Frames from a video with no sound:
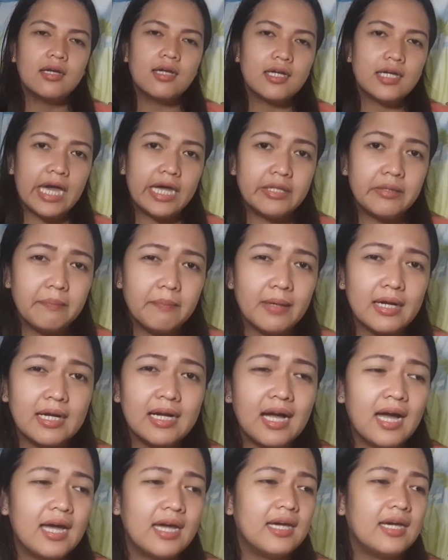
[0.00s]
kagaya ng
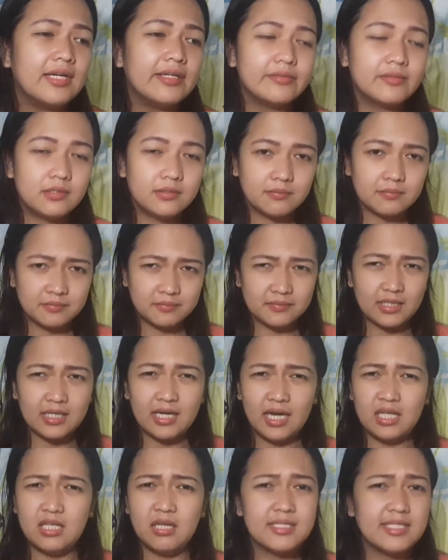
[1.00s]
pagkain,
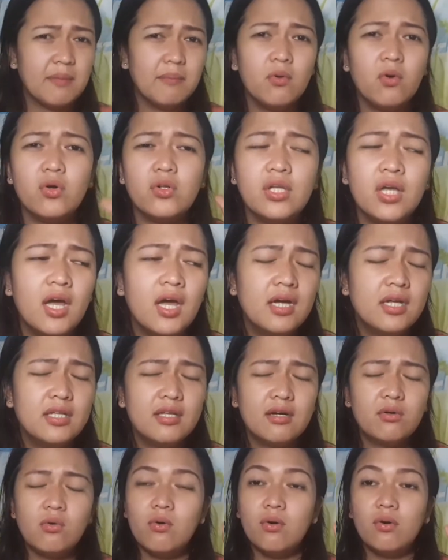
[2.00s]
kagaya ng sabon,
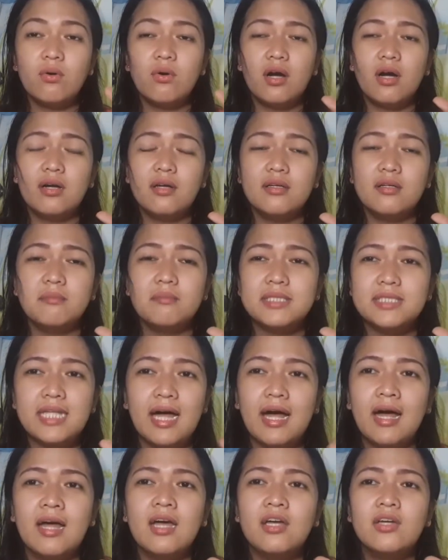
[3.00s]
ng kung
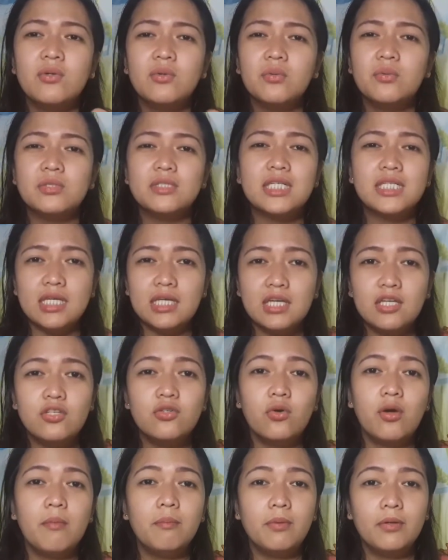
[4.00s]
basta yung sa tingin
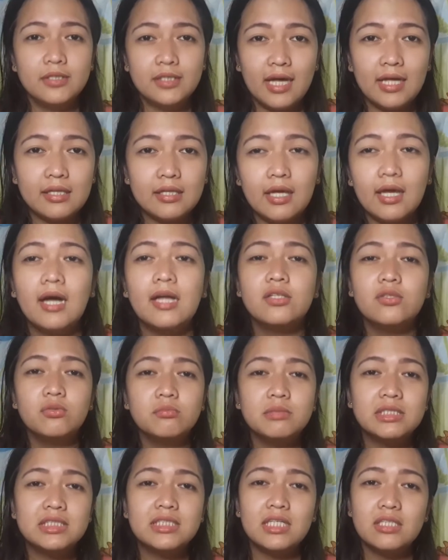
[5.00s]
nyo importante at
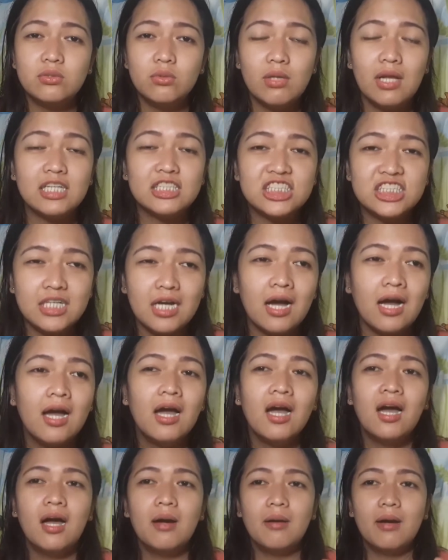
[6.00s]
yung minsan nyo lang siya
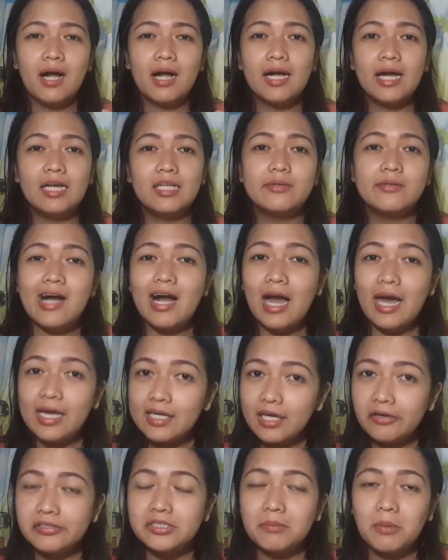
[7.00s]
kagaya ng kakain
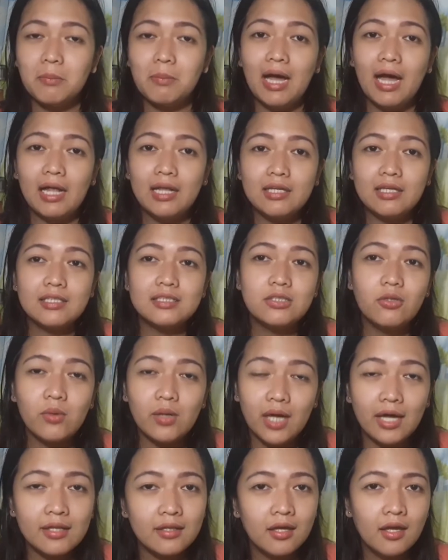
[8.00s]
kayo sa mamahaling
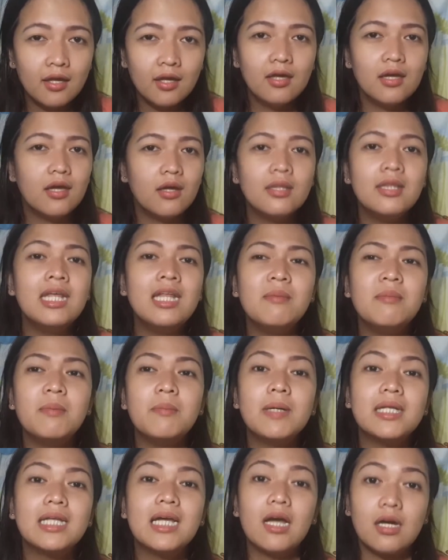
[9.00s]
restaurant hindi naman
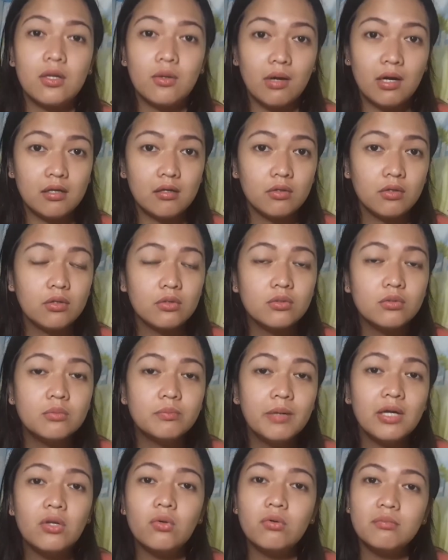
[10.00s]
pwedeng araw-araw yun. kung
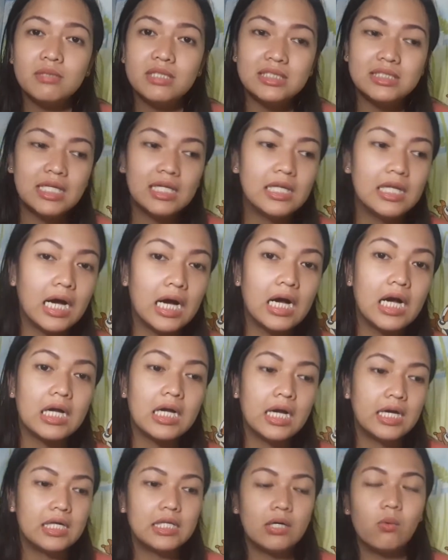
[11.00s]
pero kung minsan lang
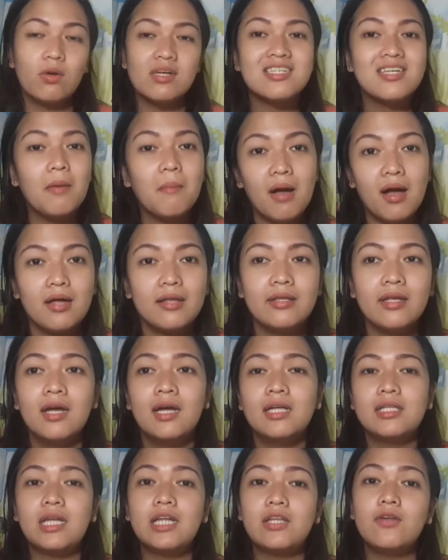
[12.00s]
kagaya ng once a month
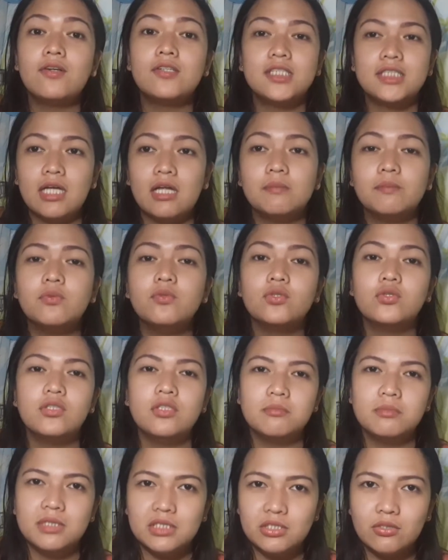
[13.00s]
treat yourself uso
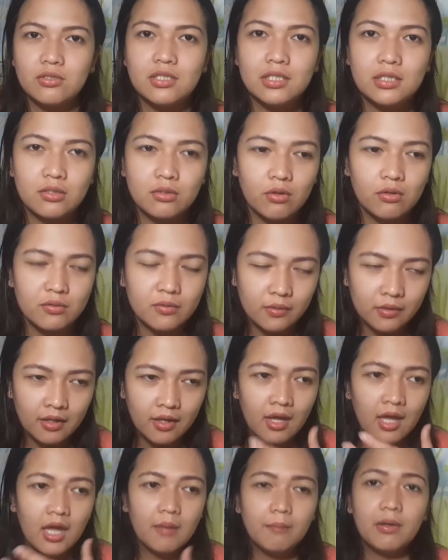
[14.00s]
naman yun dito
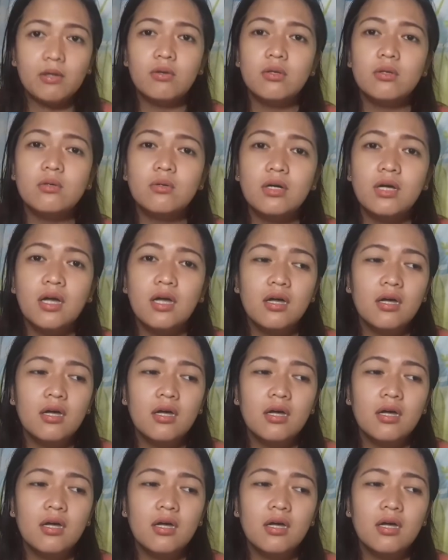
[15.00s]
pero yung